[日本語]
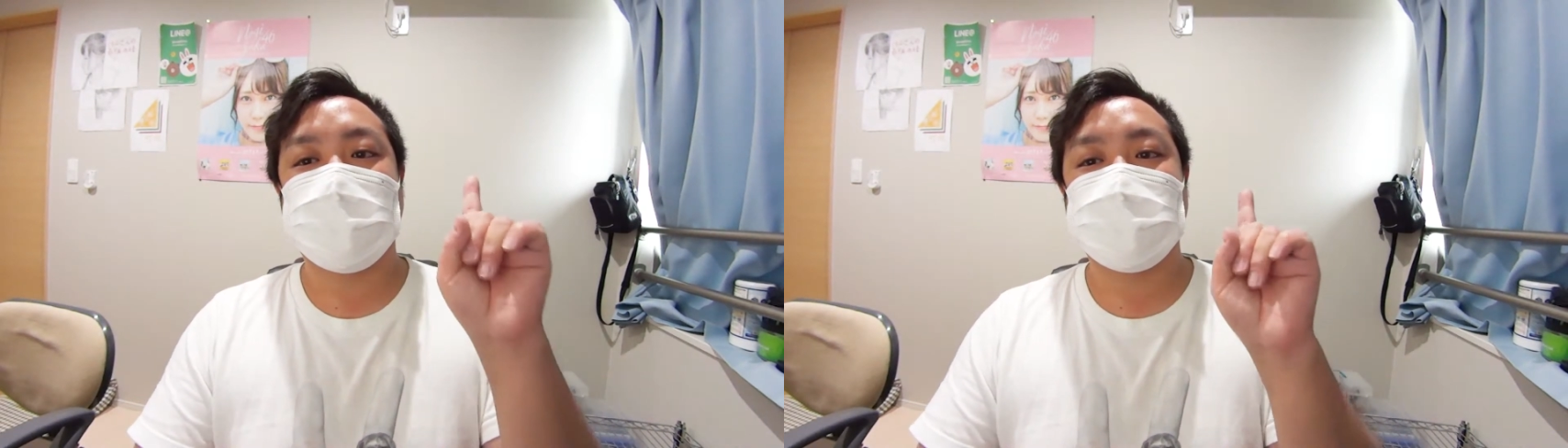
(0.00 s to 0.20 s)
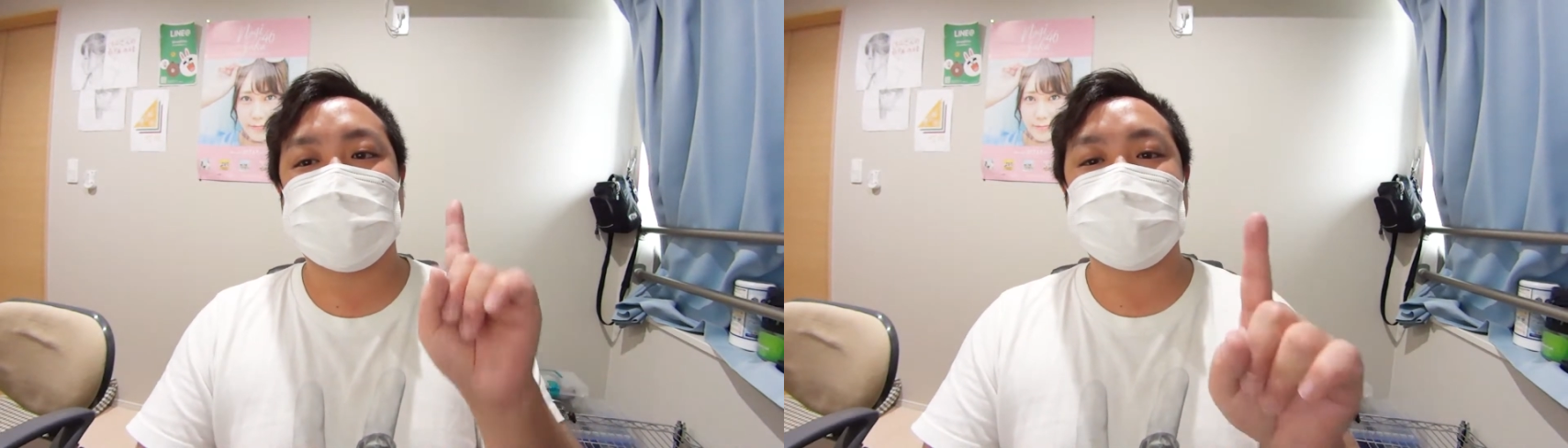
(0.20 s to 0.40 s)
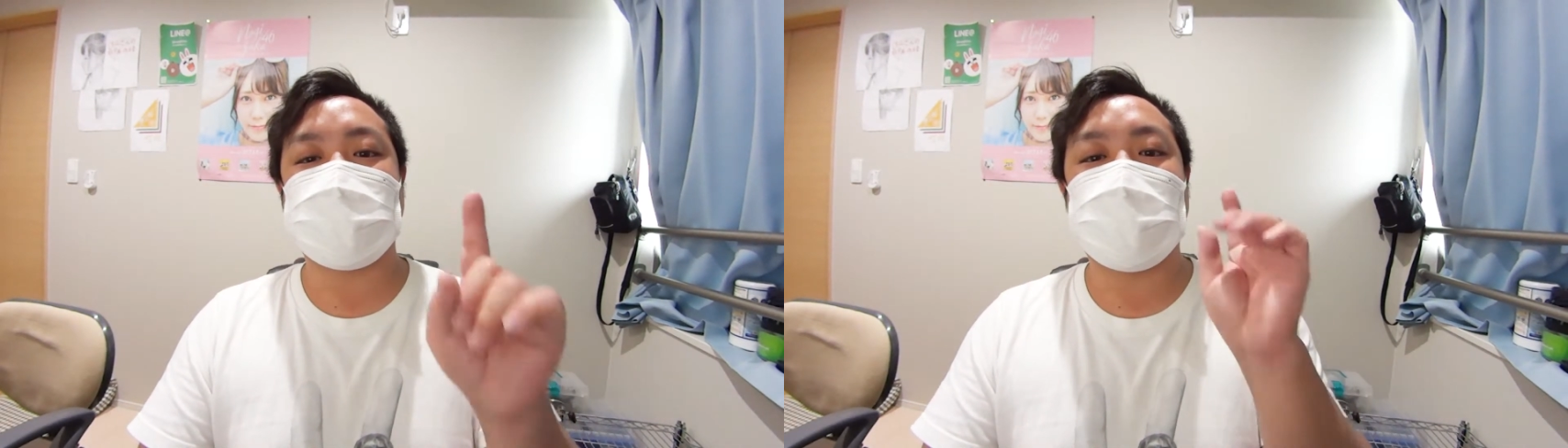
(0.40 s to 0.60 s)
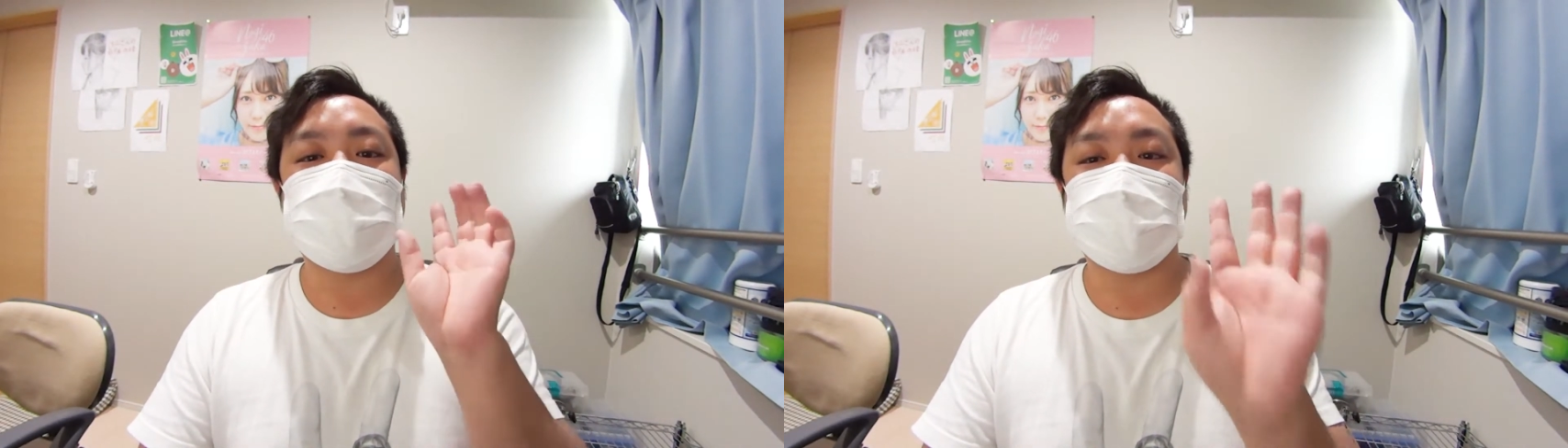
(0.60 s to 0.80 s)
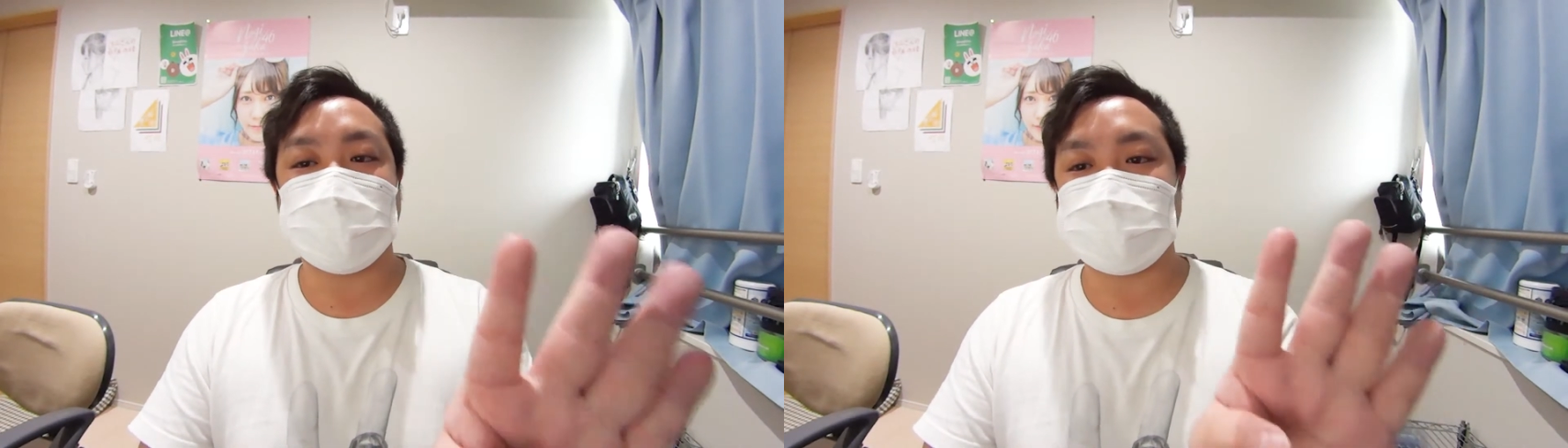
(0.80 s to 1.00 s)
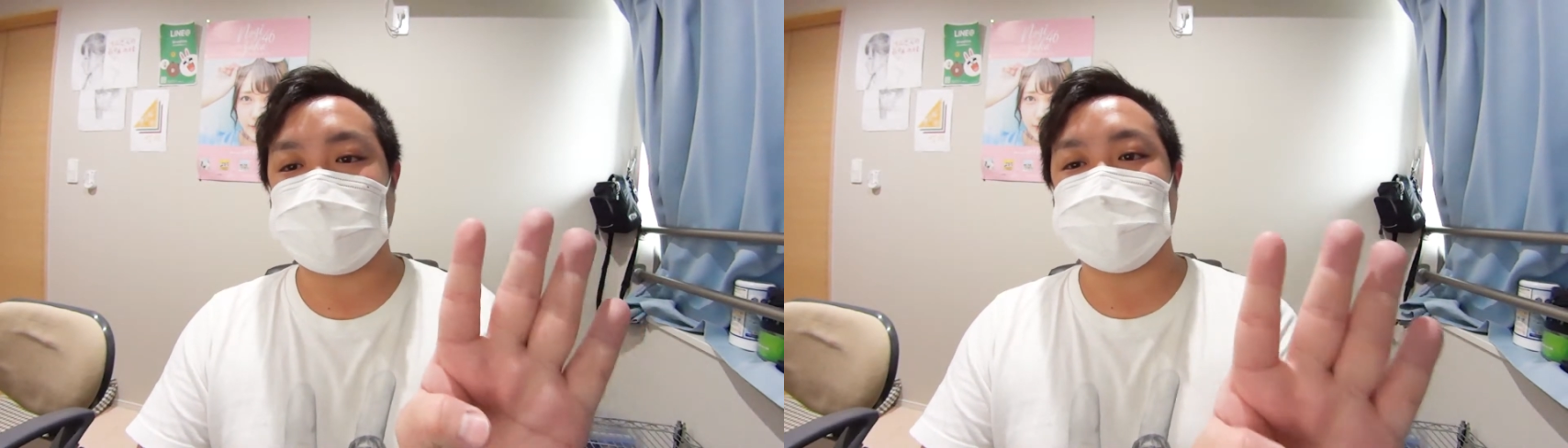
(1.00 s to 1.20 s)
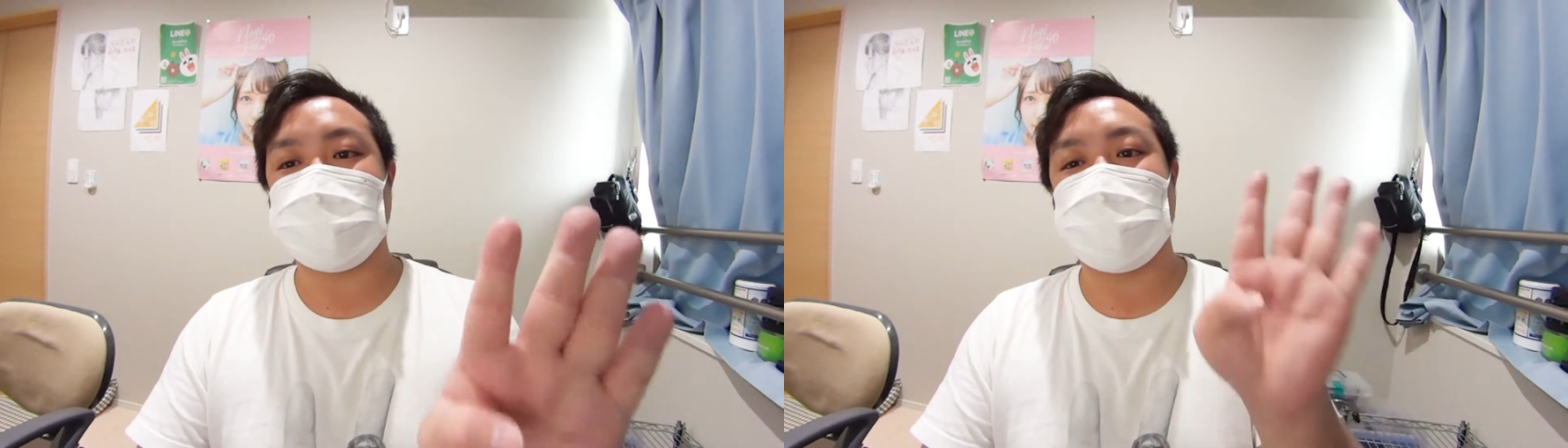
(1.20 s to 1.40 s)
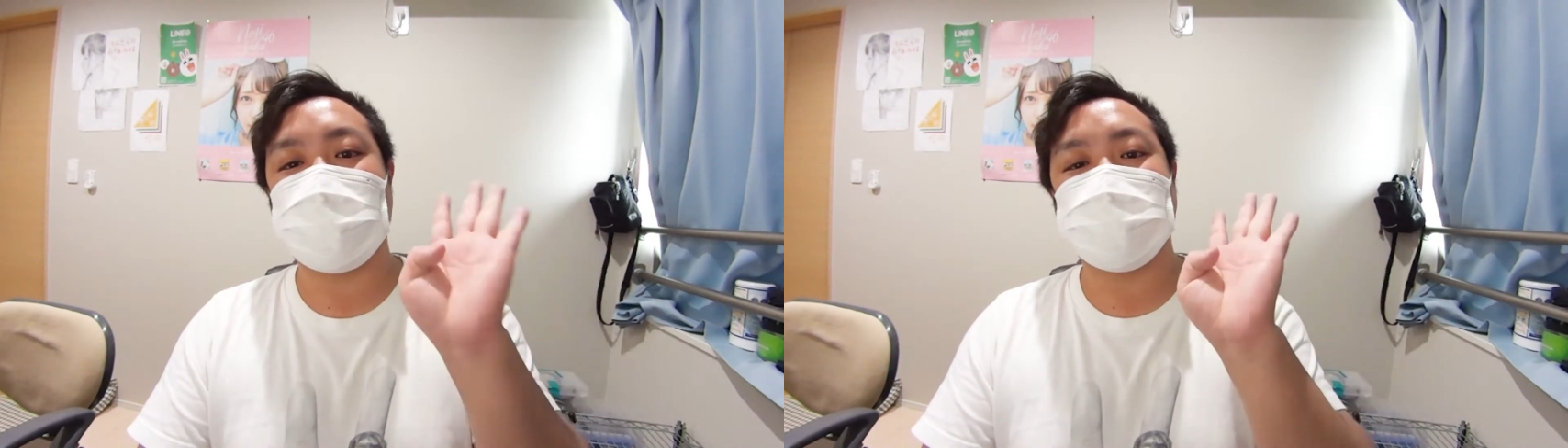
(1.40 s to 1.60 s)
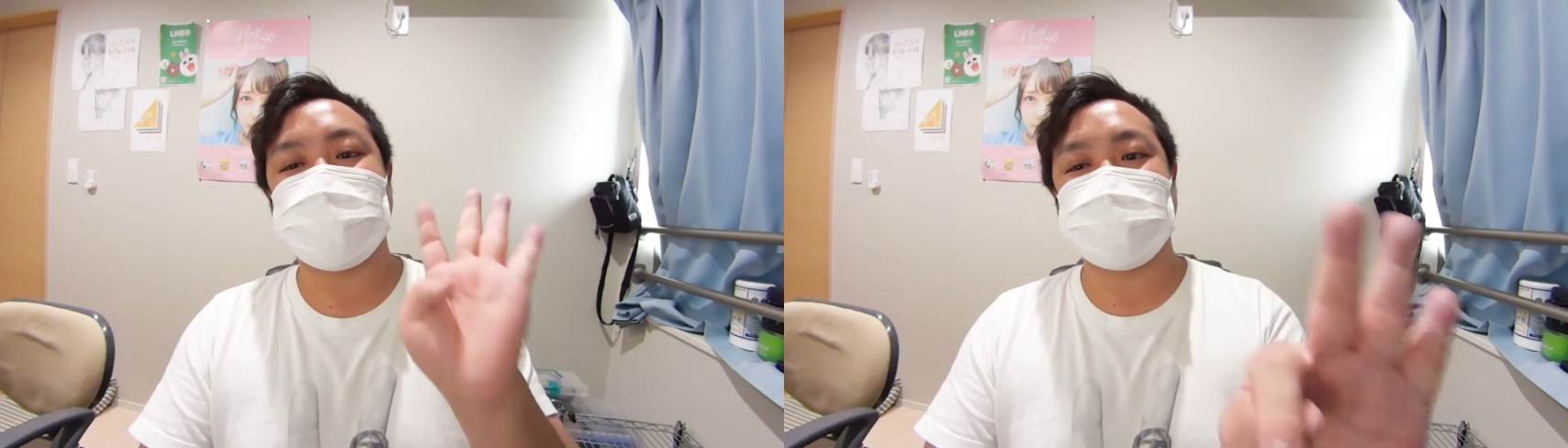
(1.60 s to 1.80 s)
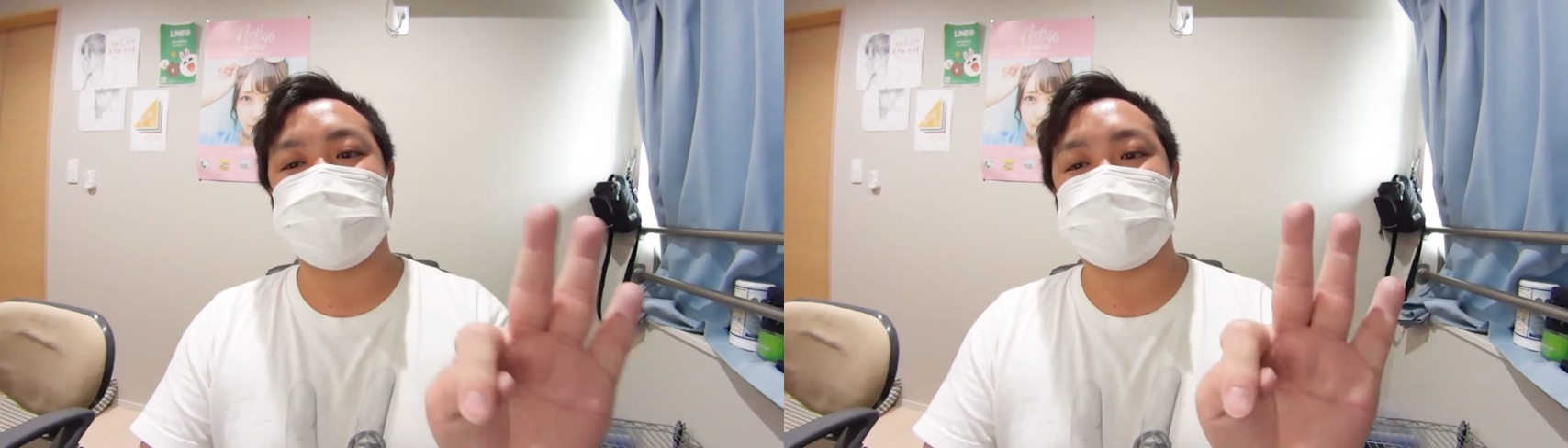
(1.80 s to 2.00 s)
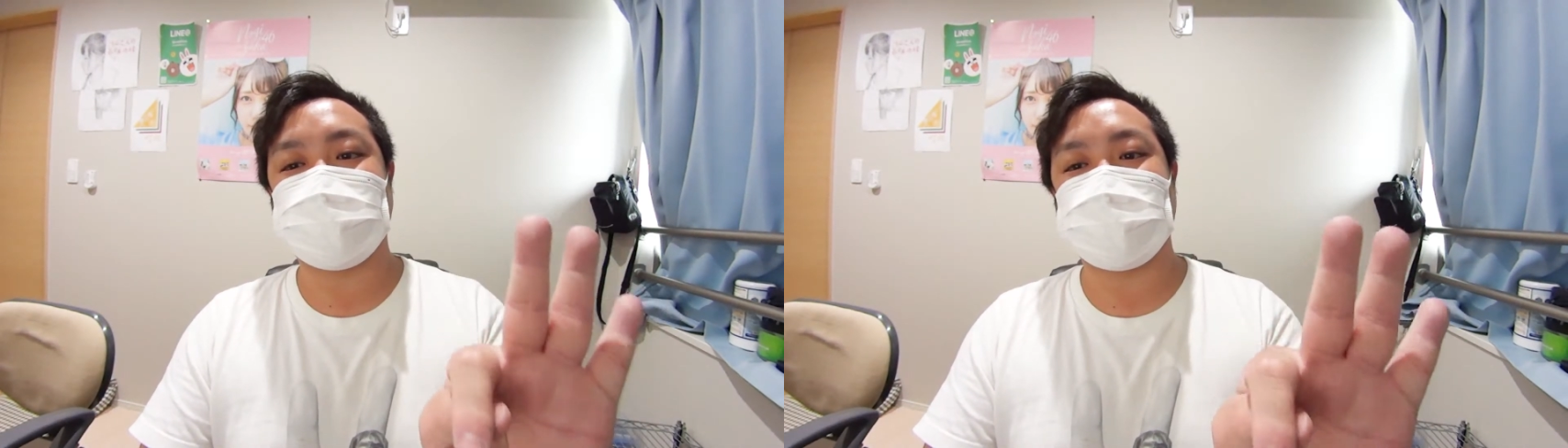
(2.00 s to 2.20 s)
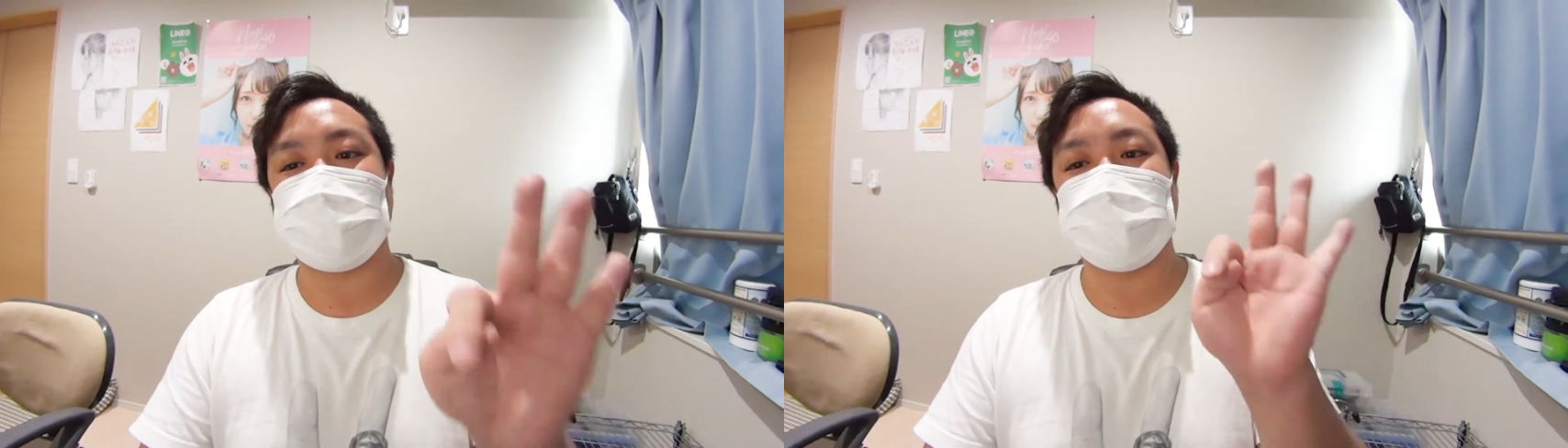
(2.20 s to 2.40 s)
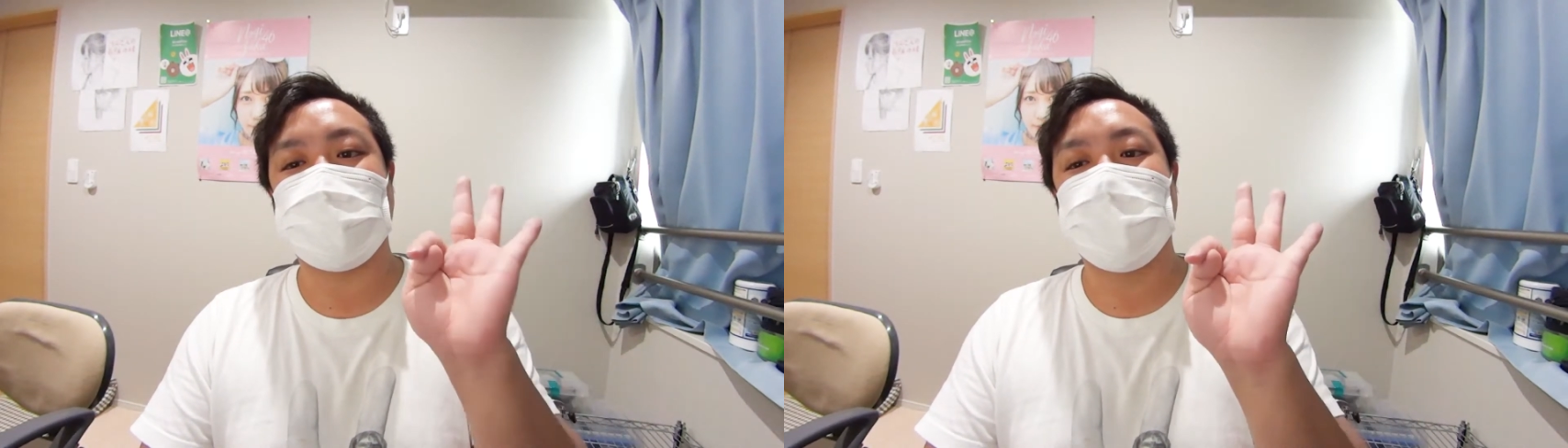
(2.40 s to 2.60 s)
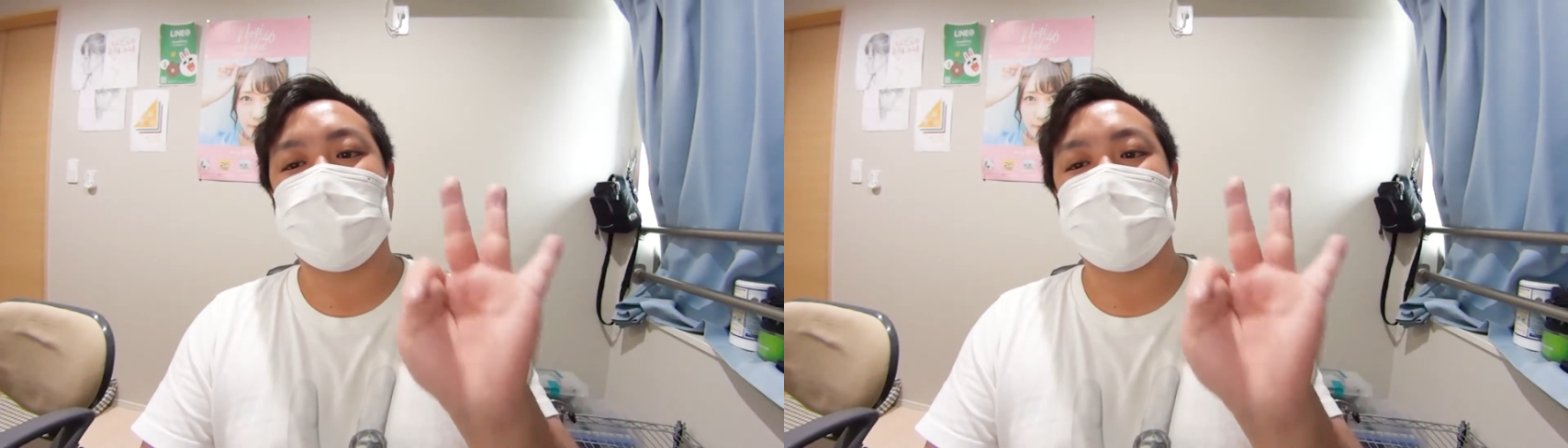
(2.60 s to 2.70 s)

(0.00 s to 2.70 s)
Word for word: そして若月さん、しうちさん、